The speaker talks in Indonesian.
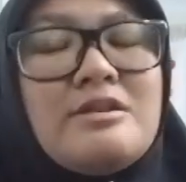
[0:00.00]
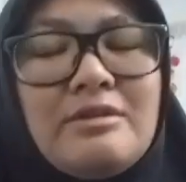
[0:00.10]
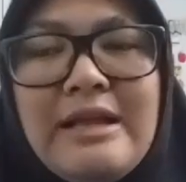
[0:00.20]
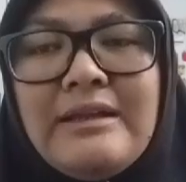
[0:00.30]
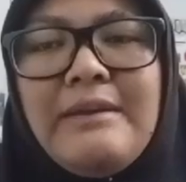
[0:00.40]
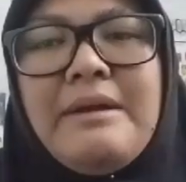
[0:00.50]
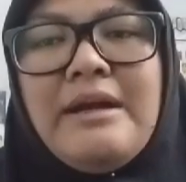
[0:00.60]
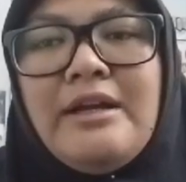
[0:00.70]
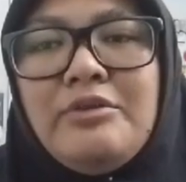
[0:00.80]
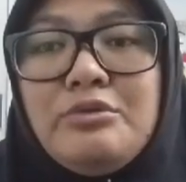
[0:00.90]
Sudah lengkap
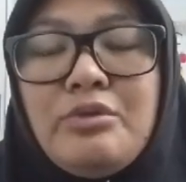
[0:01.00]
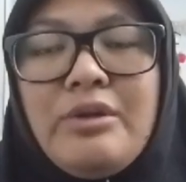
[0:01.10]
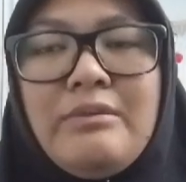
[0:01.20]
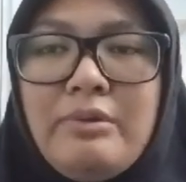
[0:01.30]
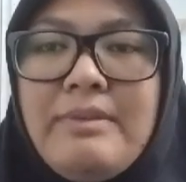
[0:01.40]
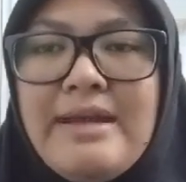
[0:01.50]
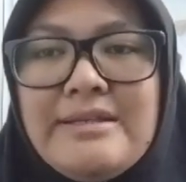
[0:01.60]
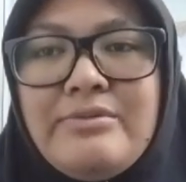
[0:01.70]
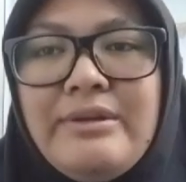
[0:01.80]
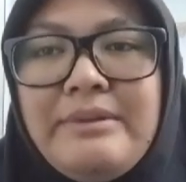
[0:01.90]
banget untuk info
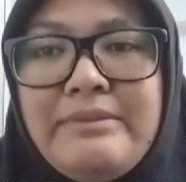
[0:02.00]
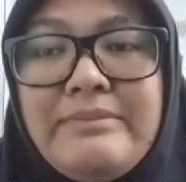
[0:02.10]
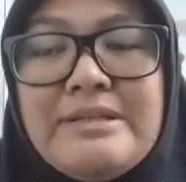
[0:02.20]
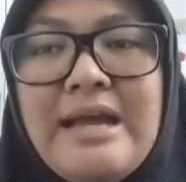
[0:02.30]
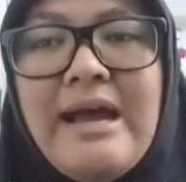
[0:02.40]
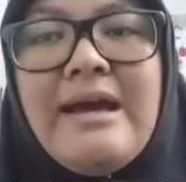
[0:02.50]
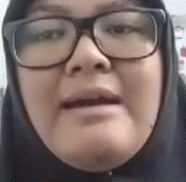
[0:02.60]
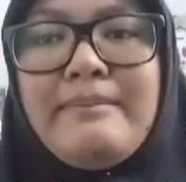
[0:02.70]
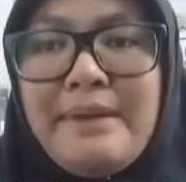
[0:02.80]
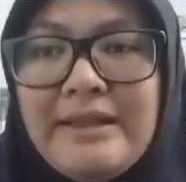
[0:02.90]
beasiswa, teman-teman bisa
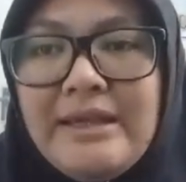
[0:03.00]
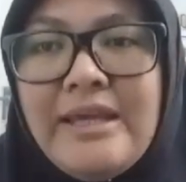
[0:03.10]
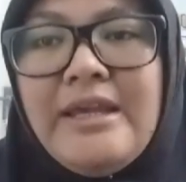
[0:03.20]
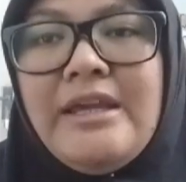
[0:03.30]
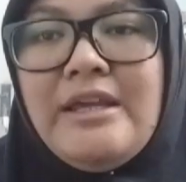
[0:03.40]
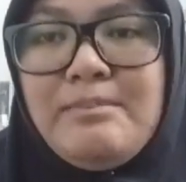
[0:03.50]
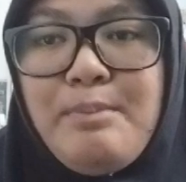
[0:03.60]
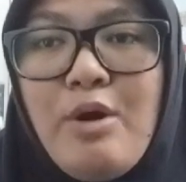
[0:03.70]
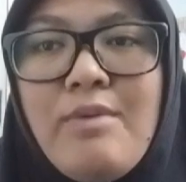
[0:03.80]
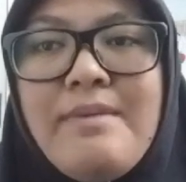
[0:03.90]
pilih
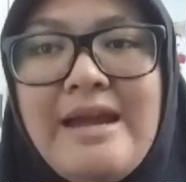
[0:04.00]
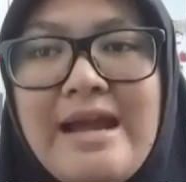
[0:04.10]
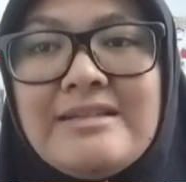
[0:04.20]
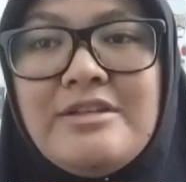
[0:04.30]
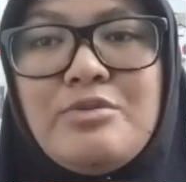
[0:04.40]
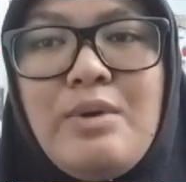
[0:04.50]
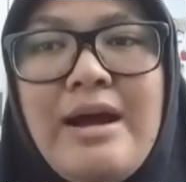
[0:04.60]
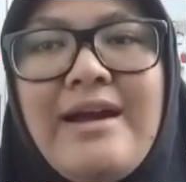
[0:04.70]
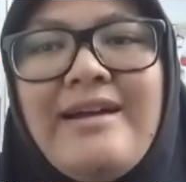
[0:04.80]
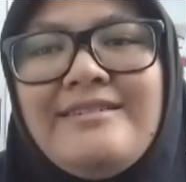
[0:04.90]
info beasiswa